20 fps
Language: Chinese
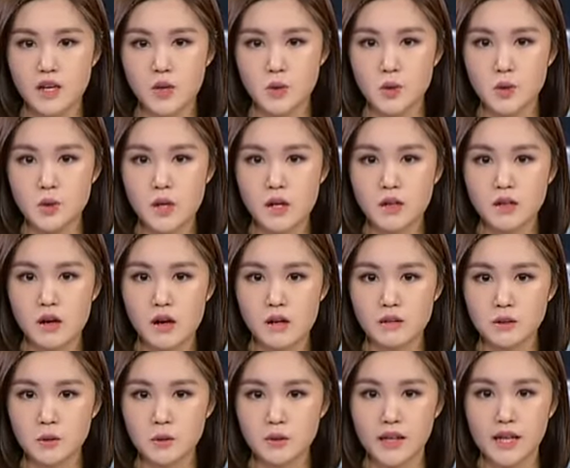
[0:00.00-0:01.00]
主张港
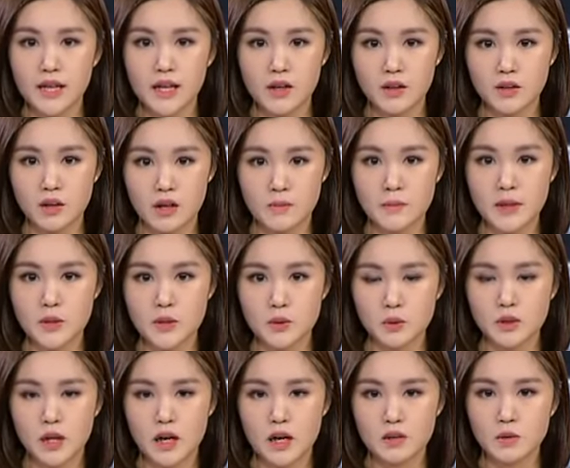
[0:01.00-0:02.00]
独嘅香港民族
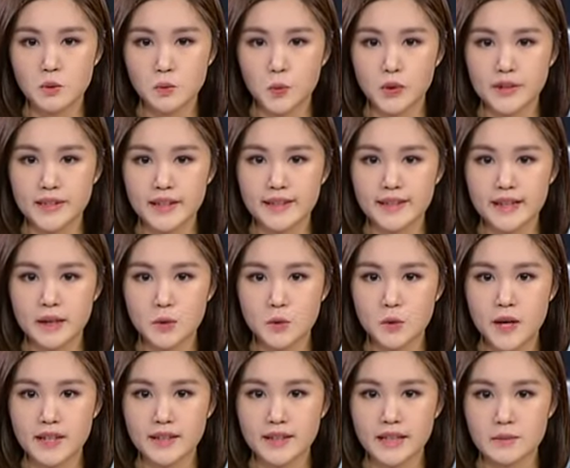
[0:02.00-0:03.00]
党回应有
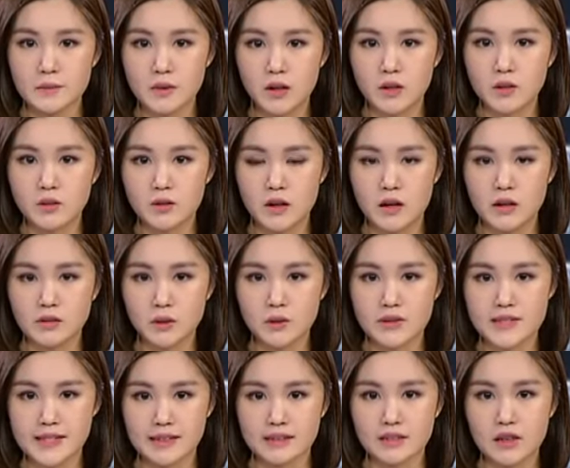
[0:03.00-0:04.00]
关检控港独
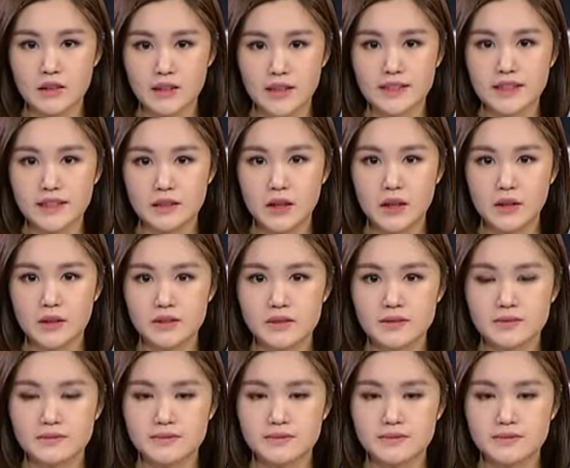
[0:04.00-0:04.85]
政党嘅言论。